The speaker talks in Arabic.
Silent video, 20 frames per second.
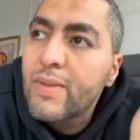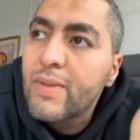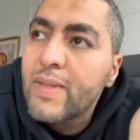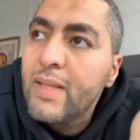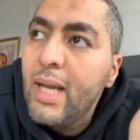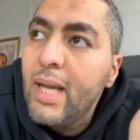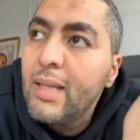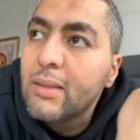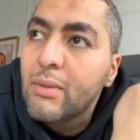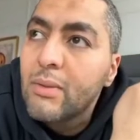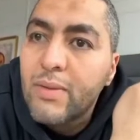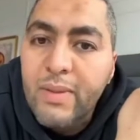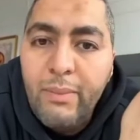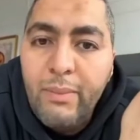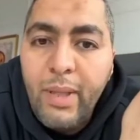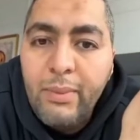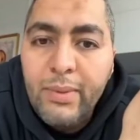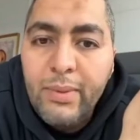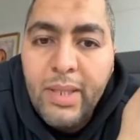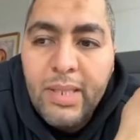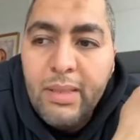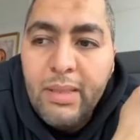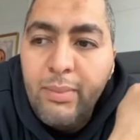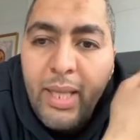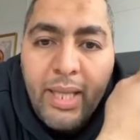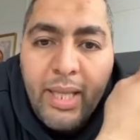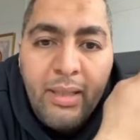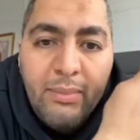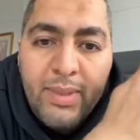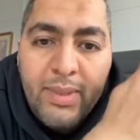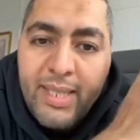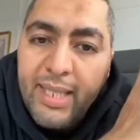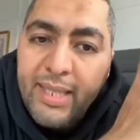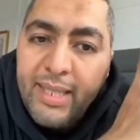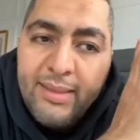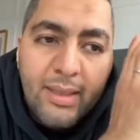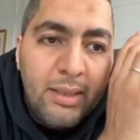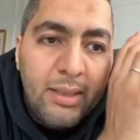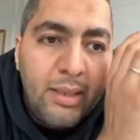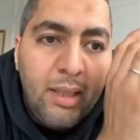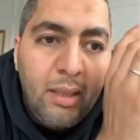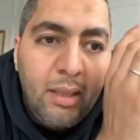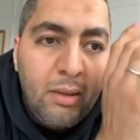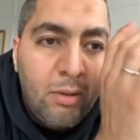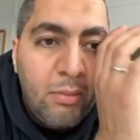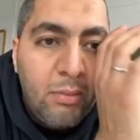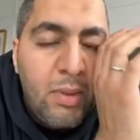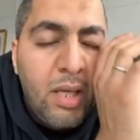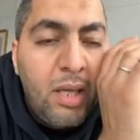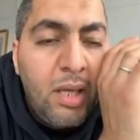وصناد وصباب داكشي باقي المتيكيته ديالهم